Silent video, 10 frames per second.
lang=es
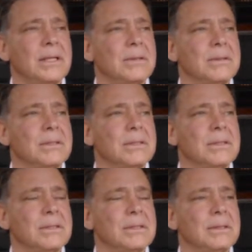
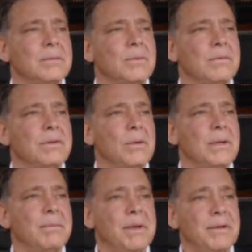Entonces, pues fue
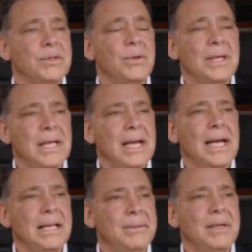una privación
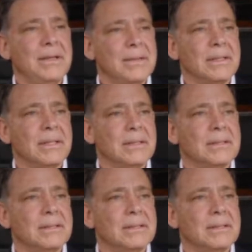ilegal de mi libertad.